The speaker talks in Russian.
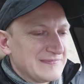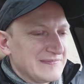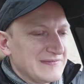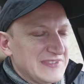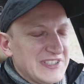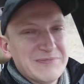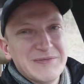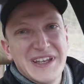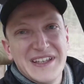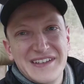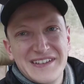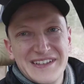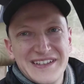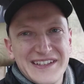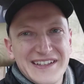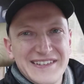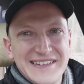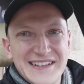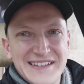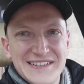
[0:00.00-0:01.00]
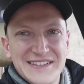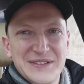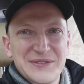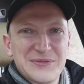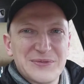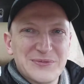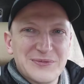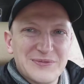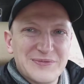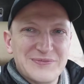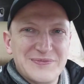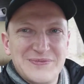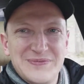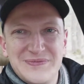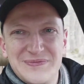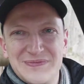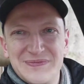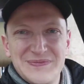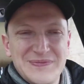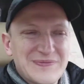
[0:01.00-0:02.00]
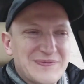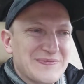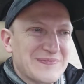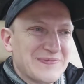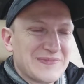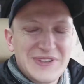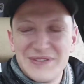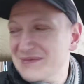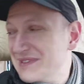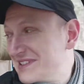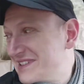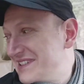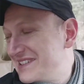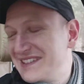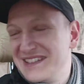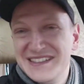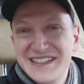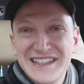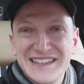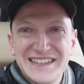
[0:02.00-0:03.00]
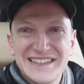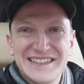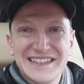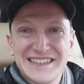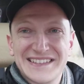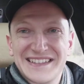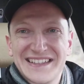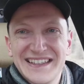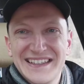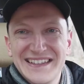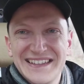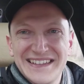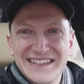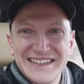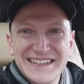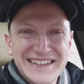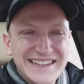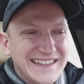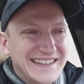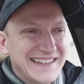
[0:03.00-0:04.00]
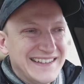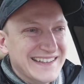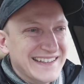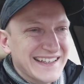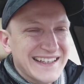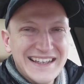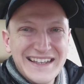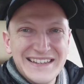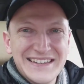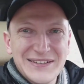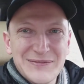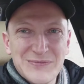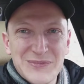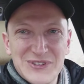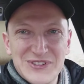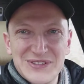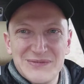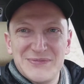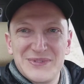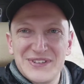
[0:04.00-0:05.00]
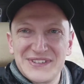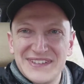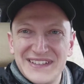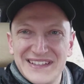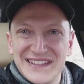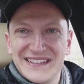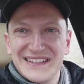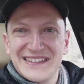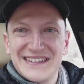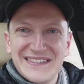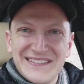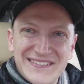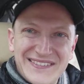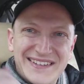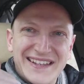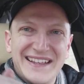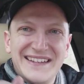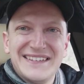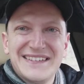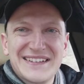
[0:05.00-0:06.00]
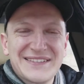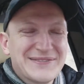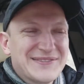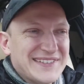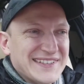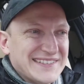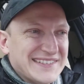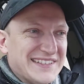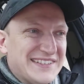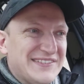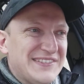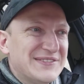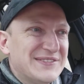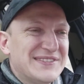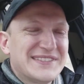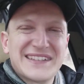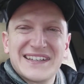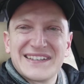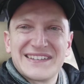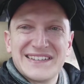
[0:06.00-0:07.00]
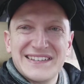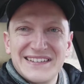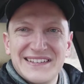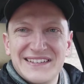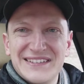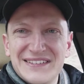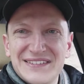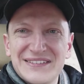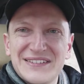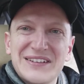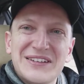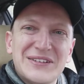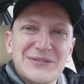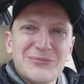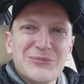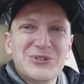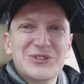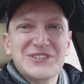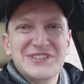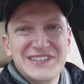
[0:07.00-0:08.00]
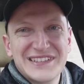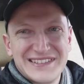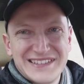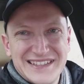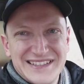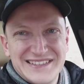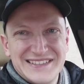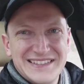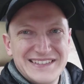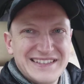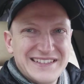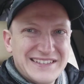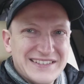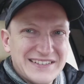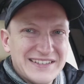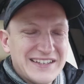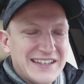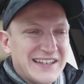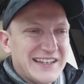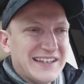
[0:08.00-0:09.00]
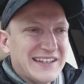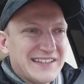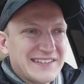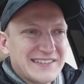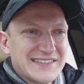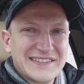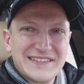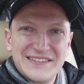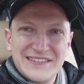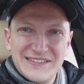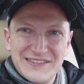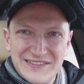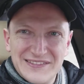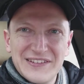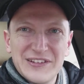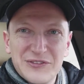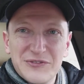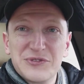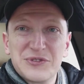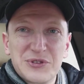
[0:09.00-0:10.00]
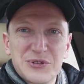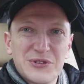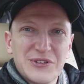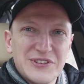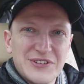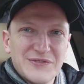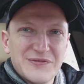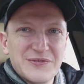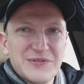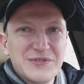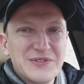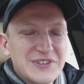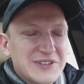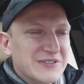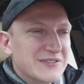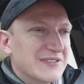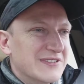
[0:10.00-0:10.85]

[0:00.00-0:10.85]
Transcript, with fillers: Тебя на ней катать хочу. Там даже сиденье детское есть. Там можно просто взять, так, задвинуть как-то и будет детское сиденье. Оно встроено внутри.